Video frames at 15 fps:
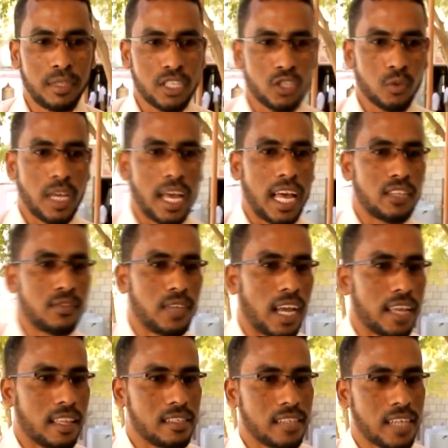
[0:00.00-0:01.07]
ليس هناك
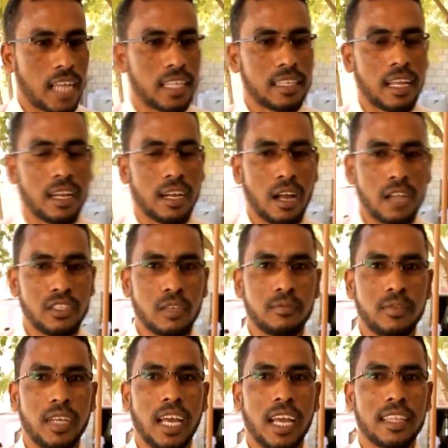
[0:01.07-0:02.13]
أي طب أمام
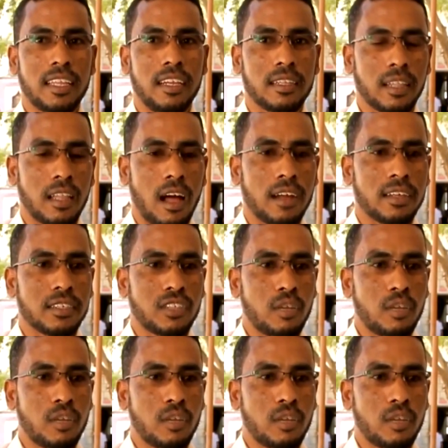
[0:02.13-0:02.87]
عدم هذه عدم